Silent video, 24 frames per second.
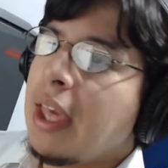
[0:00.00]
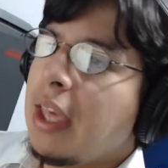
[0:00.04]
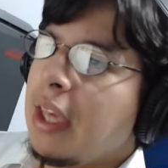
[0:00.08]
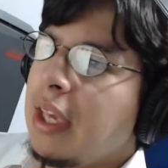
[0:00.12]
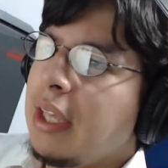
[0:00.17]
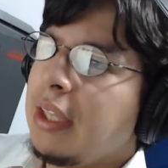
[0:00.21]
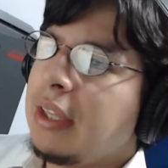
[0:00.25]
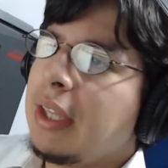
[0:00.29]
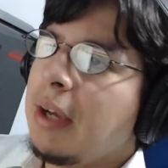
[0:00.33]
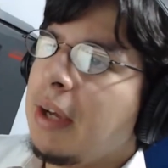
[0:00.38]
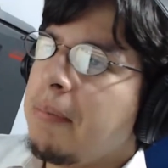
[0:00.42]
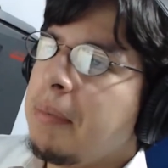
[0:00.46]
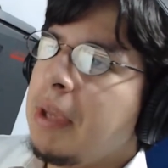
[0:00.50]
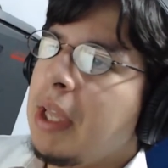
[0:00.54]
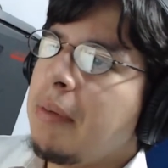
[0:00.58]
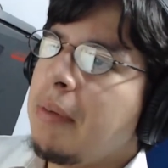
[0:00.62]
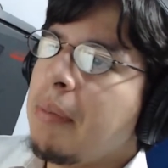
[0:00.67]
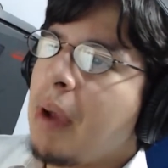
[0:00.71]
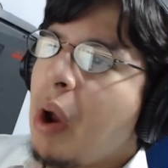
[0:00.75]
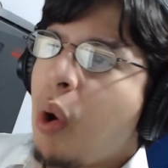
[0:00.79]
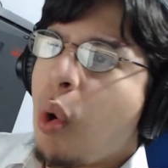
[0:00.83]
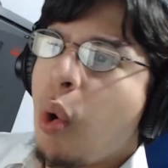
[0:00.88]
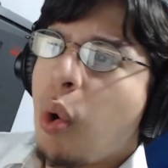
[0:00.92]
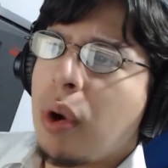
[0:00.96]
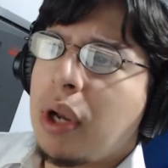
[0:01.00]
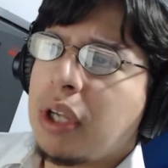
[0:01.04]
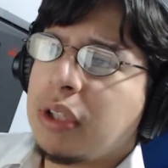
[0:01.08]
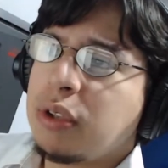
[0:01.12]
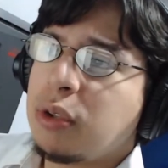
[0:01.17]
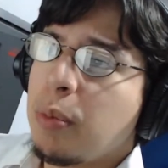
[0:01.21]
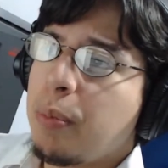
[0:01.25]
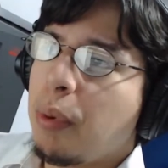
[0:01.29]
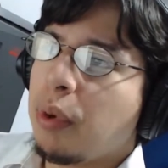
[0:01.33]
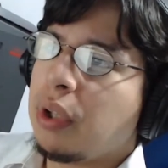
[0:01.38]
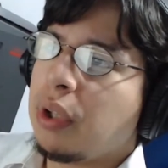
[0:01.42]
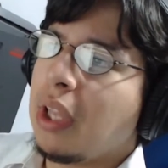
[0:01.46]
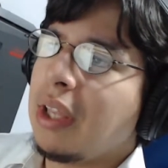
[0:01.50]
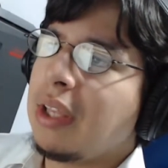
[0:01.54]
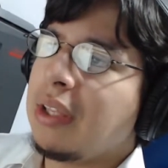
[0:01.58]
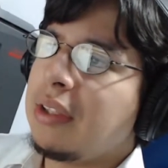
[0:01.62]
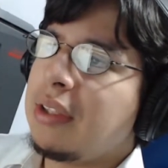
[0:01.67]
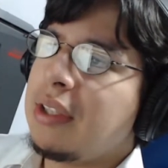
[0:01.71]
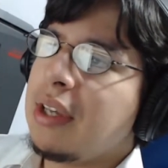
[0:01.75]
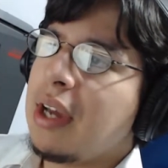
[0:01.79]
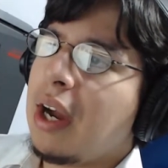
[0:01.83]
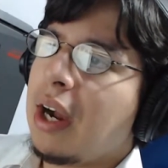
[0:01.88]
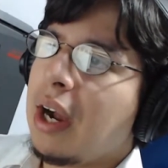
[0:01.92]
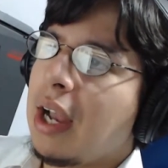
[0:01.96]
y también mejora su
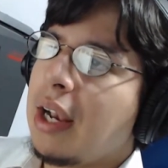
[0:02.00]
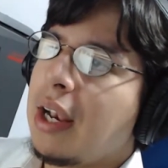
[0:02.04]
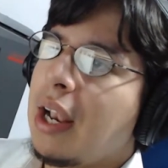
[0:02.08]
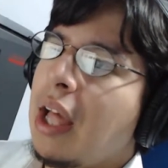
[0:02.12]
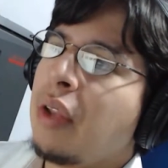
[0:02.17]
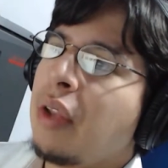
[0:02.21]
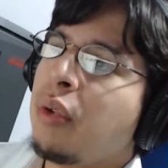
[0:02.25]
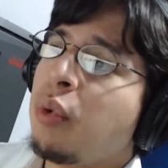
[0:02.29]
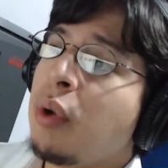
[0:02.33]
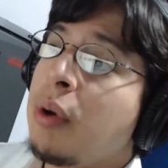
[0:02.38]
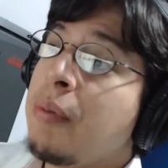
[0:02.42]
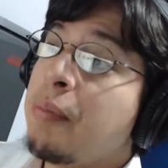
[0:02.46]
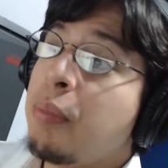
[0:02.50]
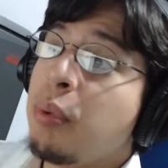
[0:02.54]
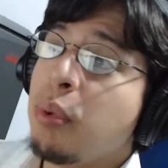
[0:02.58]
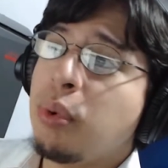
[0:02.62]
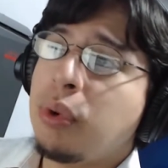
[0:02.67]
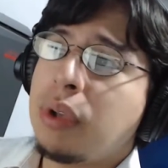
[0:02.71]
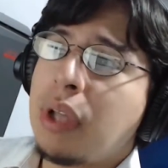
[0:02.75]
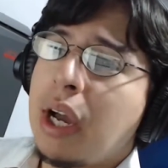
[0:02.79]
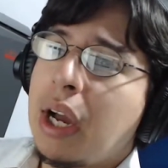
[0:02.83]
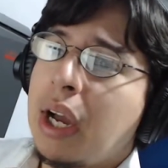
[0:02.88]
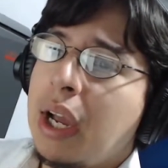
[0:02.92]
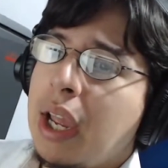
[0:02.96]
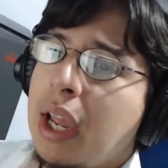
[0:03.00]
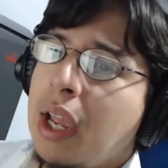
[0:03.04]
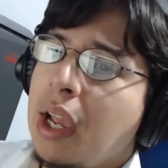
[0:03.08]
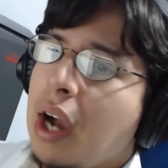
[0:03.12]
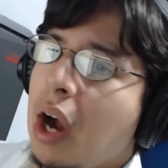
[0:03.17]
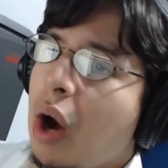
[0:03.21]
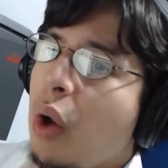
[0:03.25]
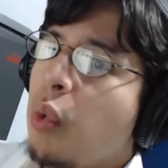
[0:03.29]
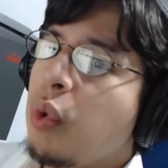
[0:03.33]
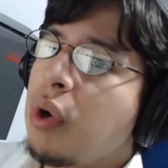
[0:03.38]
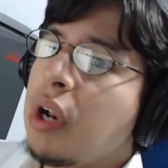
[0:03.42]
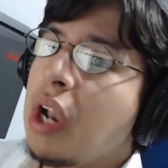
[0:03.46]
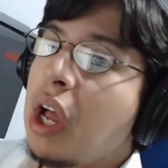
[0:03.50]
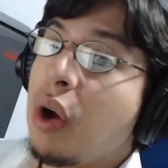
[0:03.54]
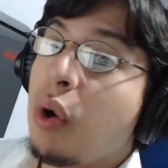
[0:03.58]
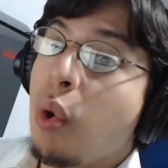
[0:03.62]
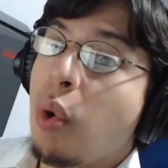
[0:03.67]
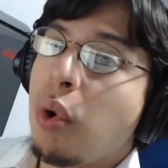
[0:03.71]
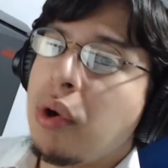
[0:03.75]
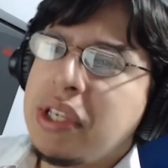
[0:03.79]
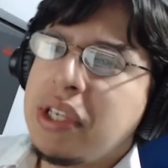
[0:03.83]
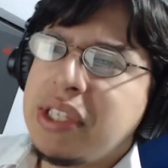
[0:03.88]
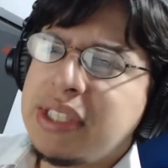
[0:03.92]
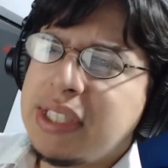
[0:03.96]
potencia ganando en puntaje a una
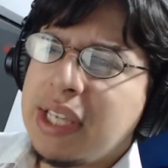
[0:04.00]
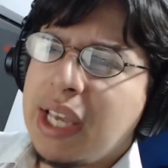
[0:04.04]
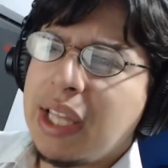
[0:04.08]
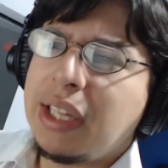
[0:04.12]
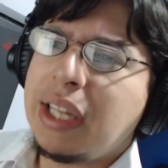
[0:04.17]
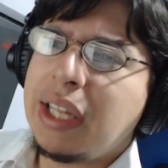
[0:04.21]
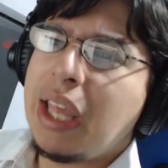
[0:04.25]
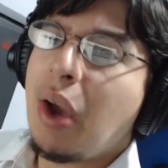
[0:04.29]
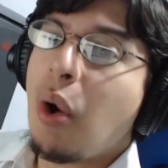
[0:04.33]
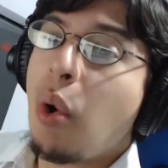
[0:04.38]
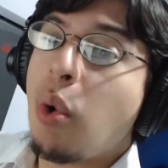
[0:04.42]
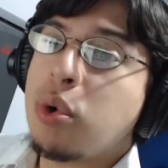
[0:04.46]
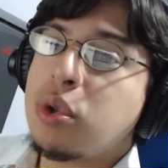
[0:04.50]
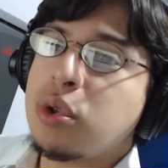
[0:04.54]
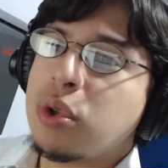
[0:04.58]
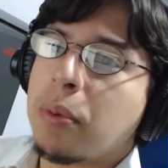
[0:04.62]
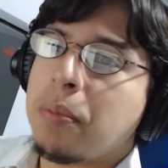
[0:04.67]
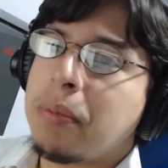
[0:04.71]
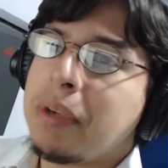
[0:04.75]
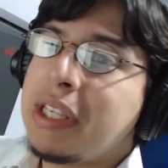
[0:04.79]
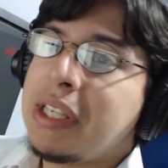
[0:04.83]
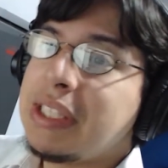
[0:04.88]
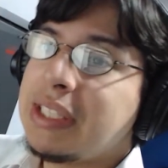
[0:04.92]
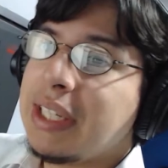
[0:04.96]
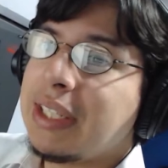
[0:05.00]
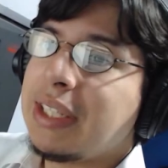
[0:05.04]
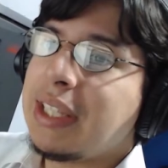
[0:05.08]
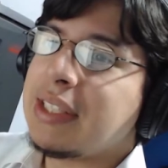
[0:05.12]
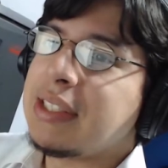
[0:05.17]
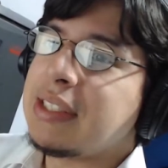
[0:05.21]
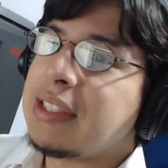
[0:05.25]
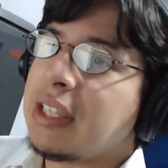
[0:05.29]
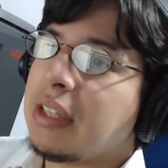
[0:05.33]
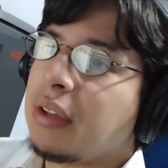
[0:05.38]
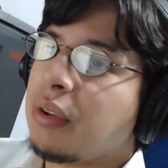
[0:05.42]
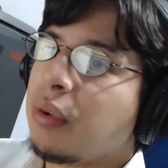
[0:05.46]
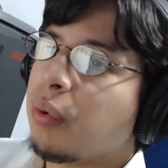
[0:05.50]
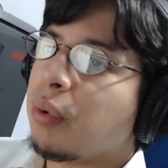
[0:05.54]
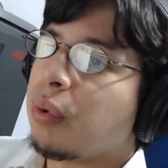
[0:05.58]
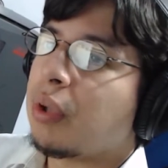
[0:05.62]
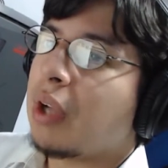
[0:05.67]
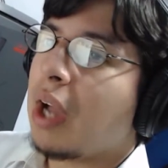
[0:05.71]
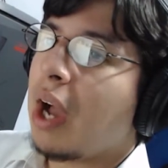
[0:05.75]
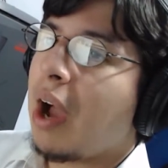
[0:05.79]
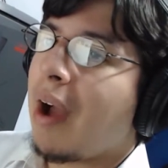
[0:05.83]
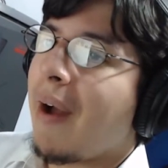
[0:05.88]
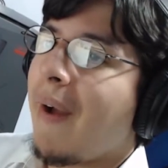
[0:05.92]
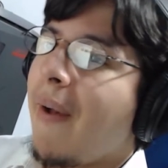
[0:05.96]
Core i7
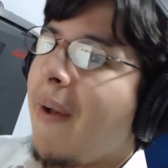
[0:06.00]
8700K,